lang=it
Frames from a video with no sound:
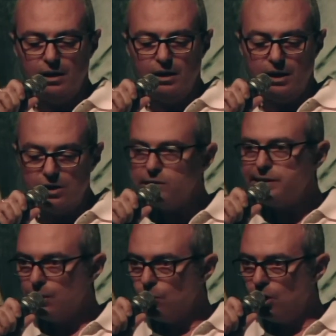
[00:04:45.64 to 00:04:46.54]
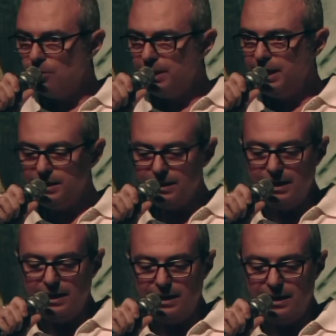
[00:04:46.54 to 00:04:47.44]
I nostri uomini
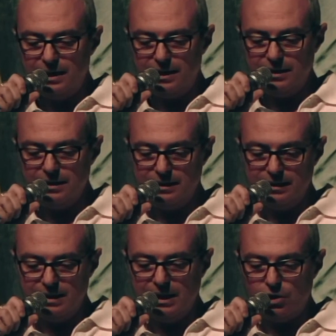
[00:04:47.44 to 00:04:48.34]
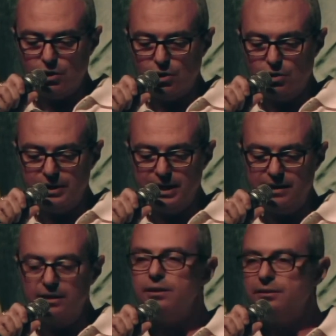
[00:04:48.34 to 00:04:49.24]
nelle, eh, nelle,
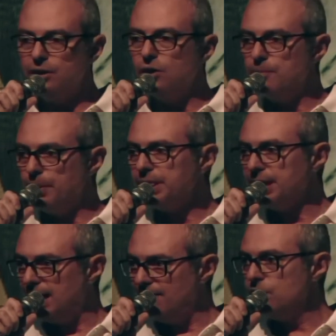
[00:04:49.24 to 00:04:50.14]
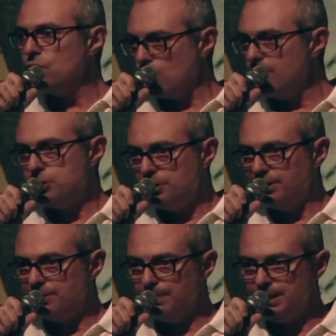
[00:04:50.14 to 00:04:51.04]
colonie si comportavano come ci si
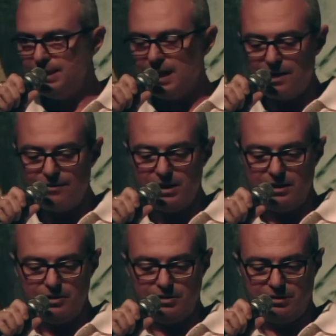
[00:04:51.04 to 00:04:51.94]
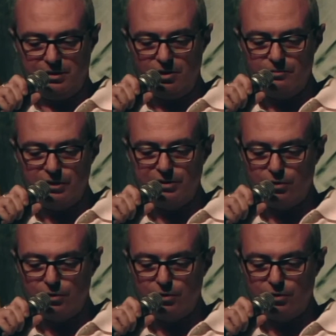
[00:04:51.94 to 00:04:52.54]
aspettava che ci, si dovessero